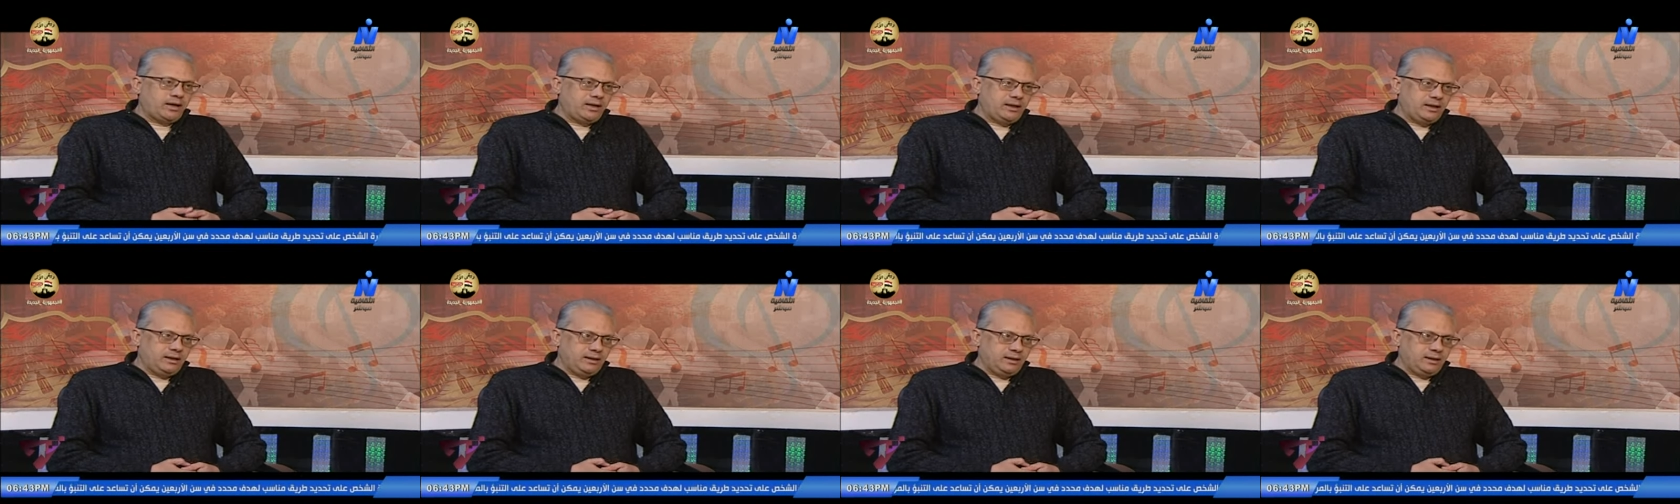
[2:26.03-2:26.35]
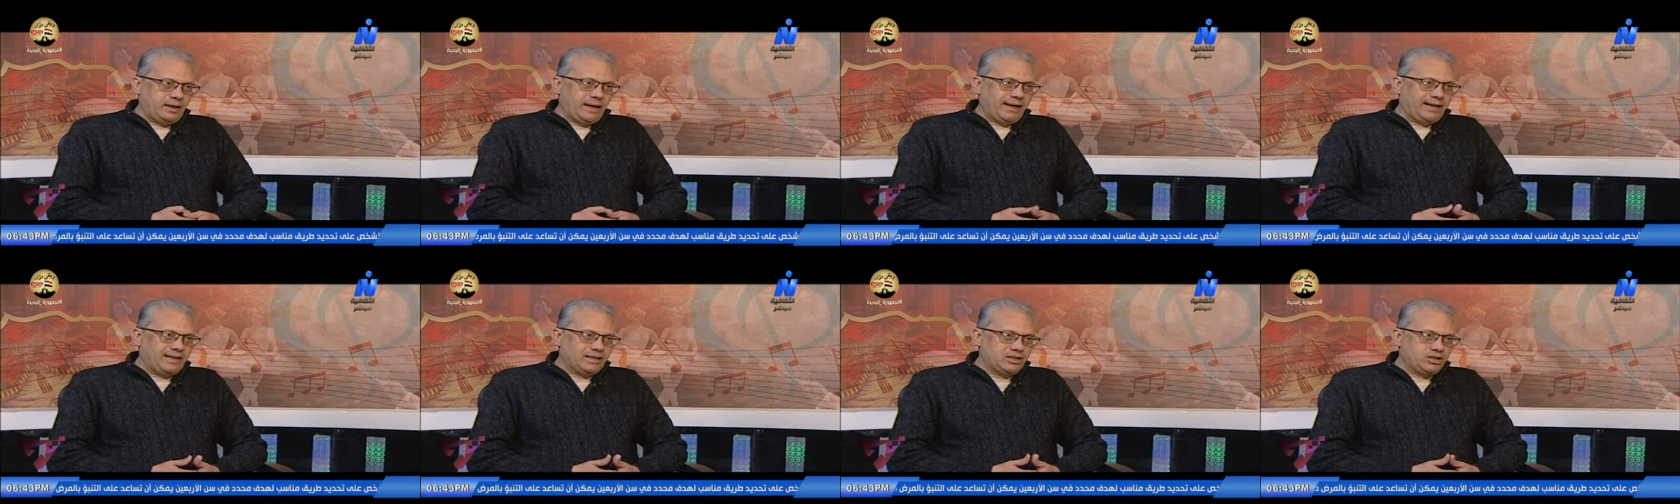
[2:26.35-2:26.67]

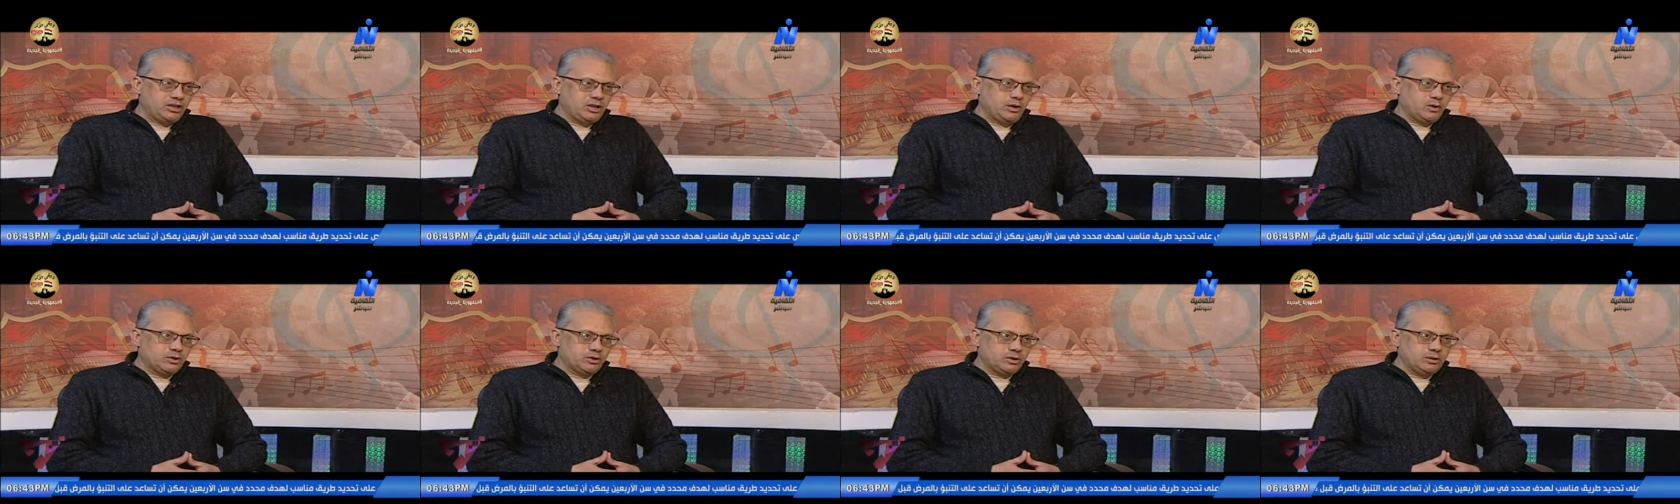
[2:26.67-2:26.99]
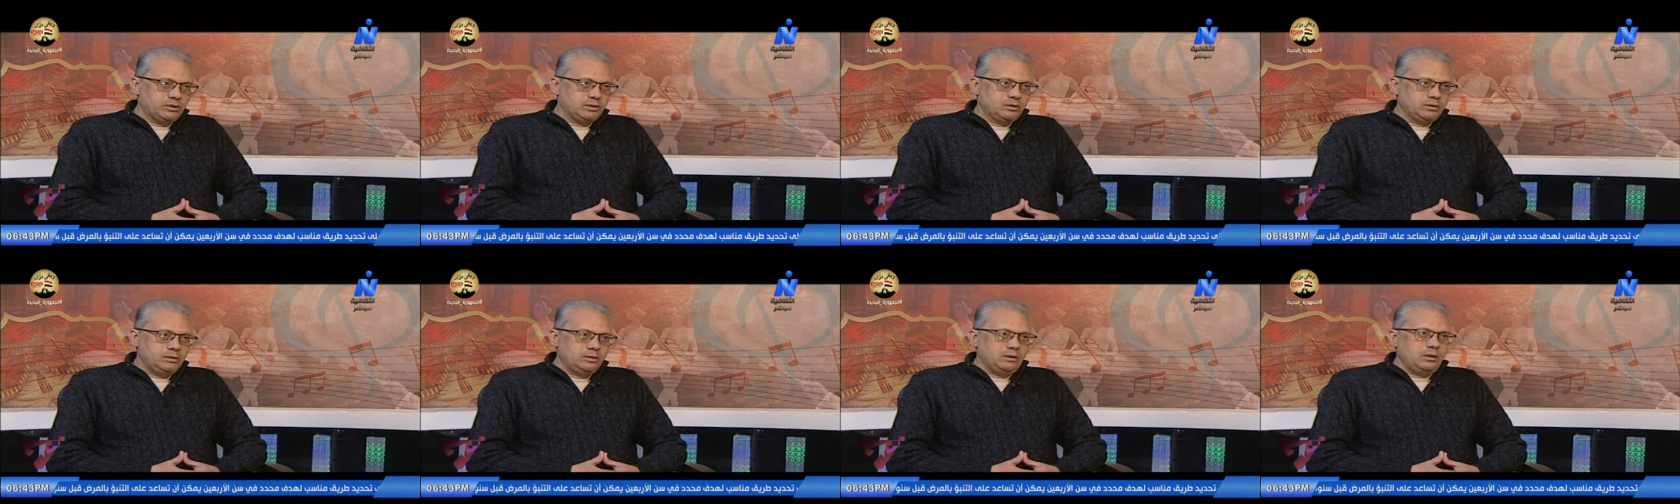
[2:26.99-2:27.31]
على يعني
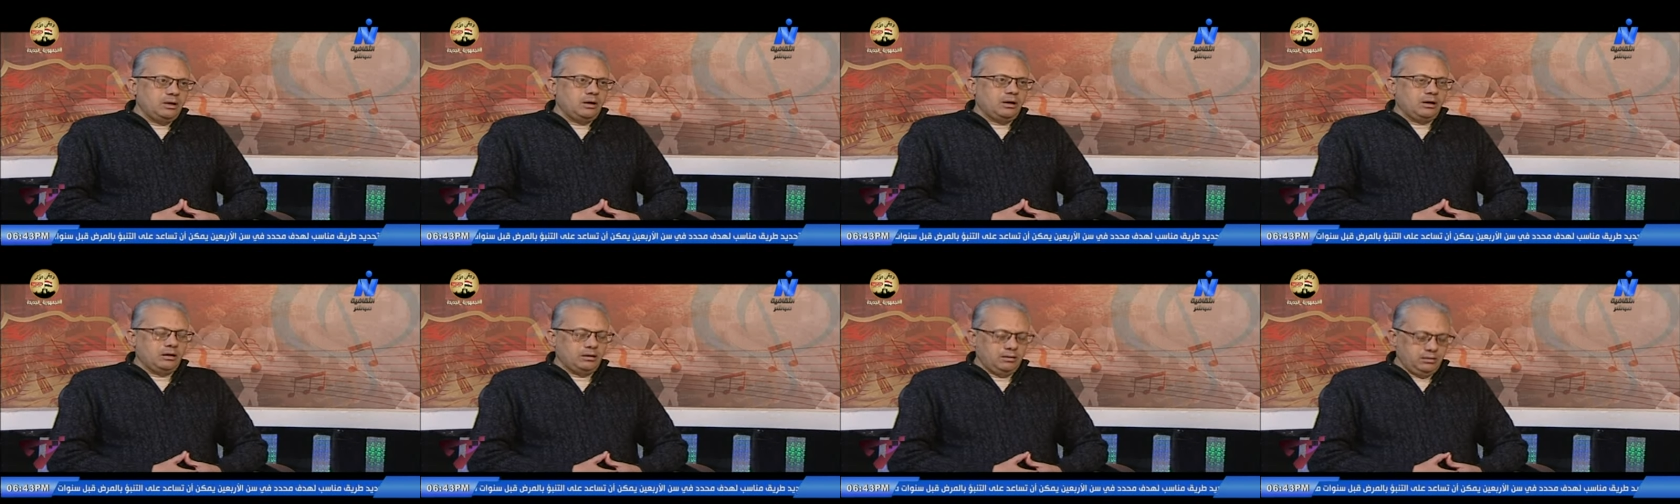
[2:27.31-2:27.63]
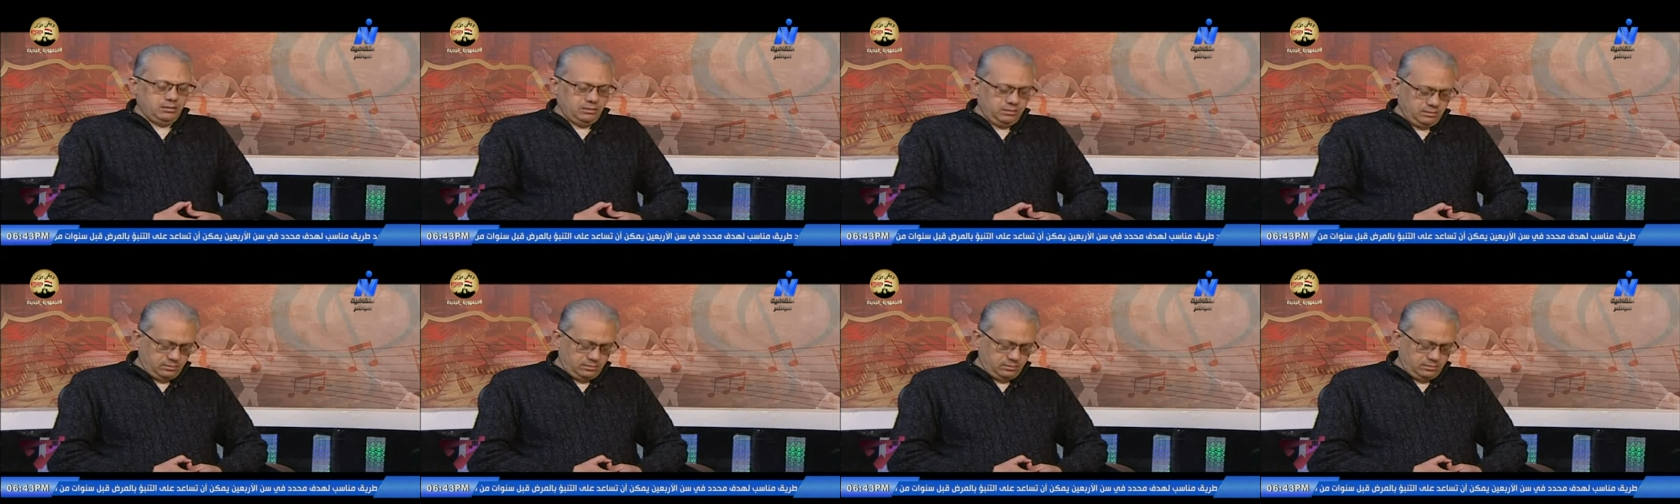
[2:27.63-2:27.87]
قضي بعض الوقت آه. في